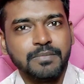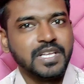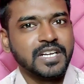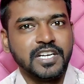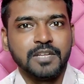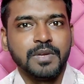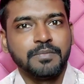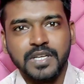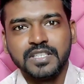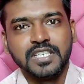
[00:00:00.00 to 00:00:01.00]
டைமில் ரெண்டுமே
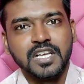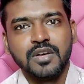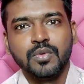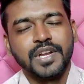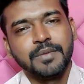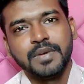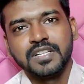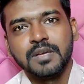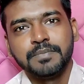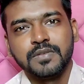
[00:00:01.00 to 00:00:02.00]
பார்த்தீங்கன்னா ஒரே
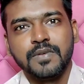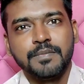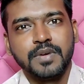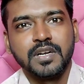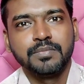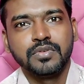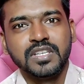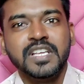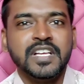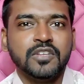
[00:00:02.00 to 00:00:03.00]
மாதிரி தான் பெர்ஃபார்ம் பண்ண
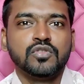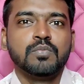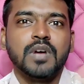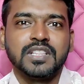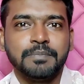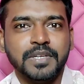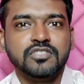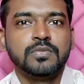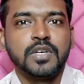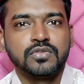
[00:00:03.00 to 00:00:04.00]
போது சும்மா அந்த
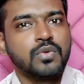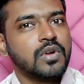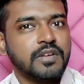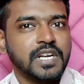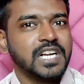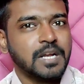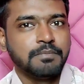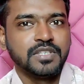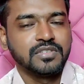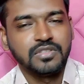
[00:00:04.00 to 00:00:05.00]
பெஞ்ச் மார்க் ஸ்கோரில் வேணால்
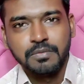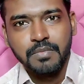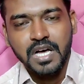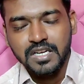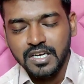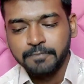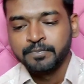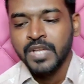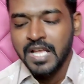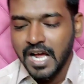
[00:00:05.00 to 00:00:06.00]
நம்பர்ஸ் வந்து மாறலாம்
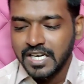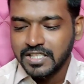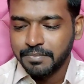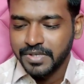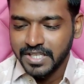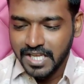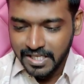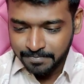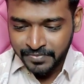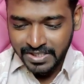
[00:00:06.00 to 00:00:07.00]

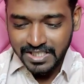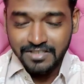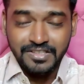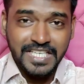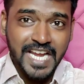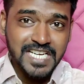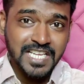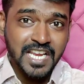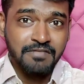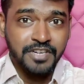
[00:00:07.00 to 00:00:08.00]
அடுத்தபடியாக இதில் வந்து எயிட்
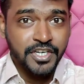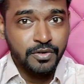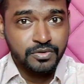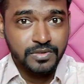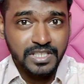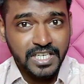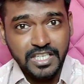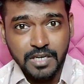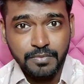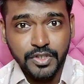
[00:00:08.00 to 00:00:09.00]
கே வீடியோஸ் வந்து
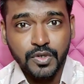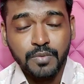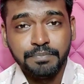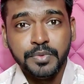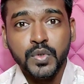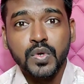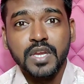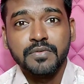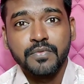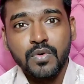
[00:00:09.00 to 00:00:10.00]
எடுக்க முடியும்
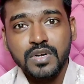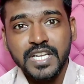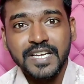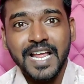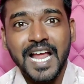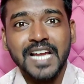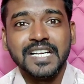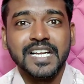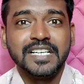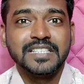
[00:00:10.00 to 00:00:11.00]
மியூஐ ஃபோர்டீன்
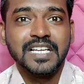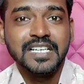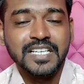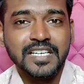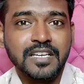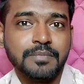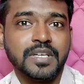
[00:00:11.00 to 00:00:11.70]
ஆண்ட்ராய்ட் தேர்ட்டீனில்